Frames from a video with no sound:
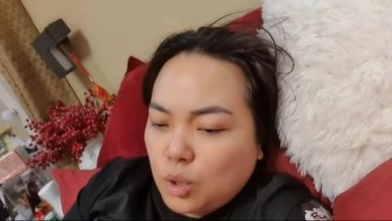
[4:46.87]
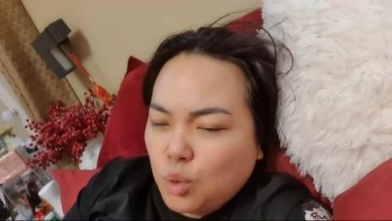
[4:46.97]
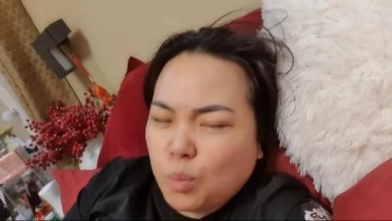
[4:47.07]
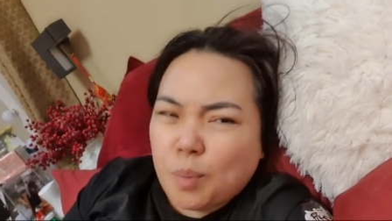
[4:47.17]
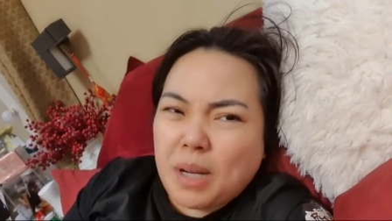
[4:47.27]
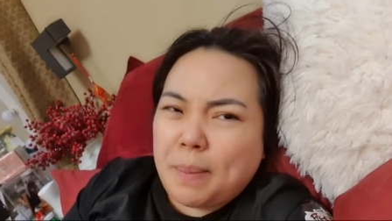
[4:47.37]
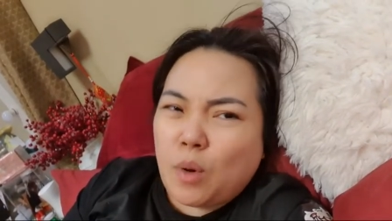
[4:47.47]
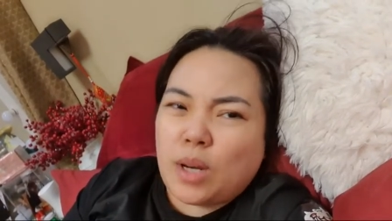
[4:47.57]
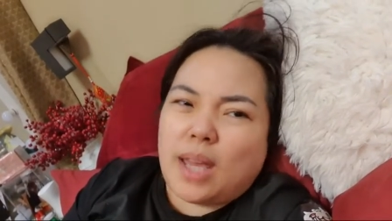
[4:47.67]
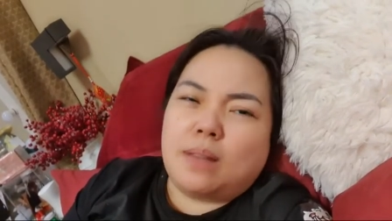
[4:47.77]
yung bumili pa
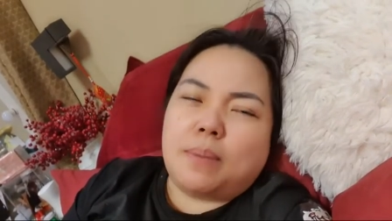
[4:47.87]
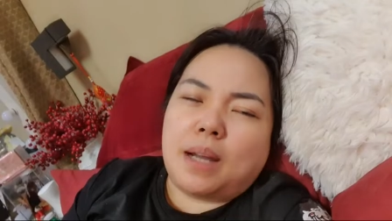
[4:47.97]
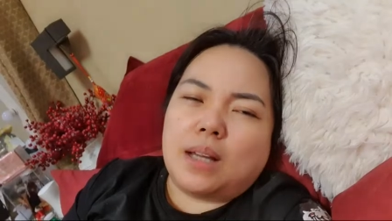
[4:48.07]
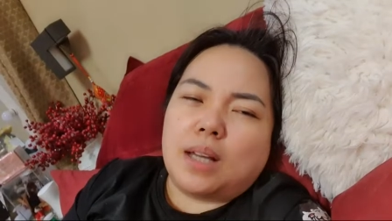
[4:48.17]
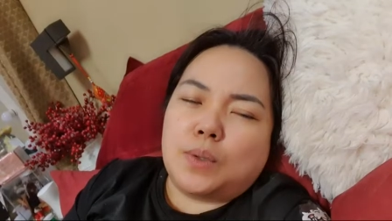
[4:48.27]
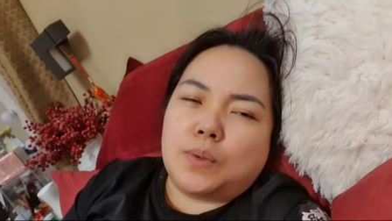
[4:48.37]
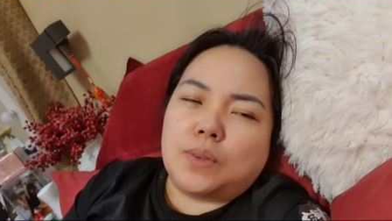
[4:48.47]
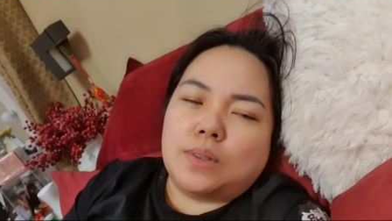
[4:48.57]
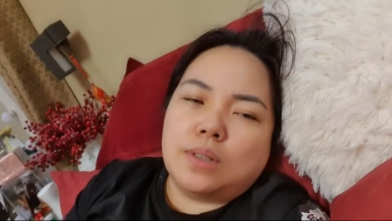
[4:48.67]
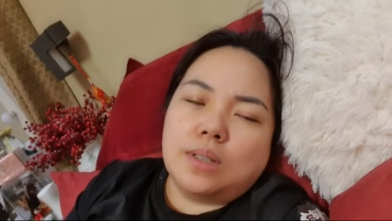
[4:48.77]
ulit, parang
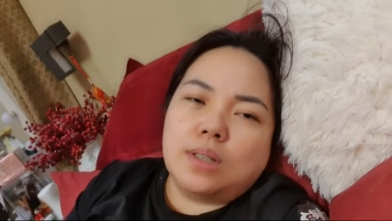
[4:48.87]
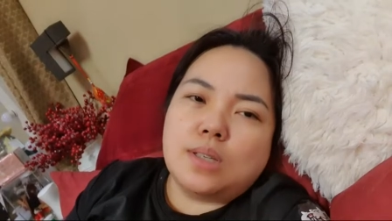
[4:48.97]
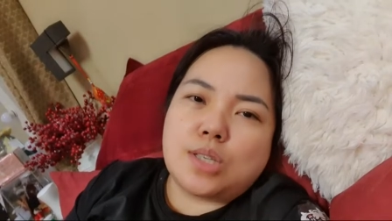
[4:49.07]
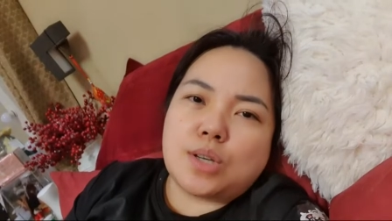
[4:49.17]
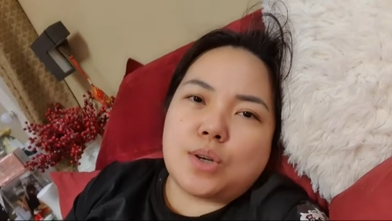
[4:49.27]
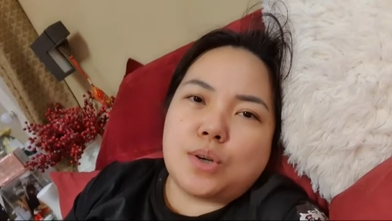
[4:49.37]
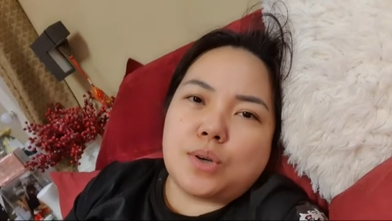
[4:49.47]
ganun. So,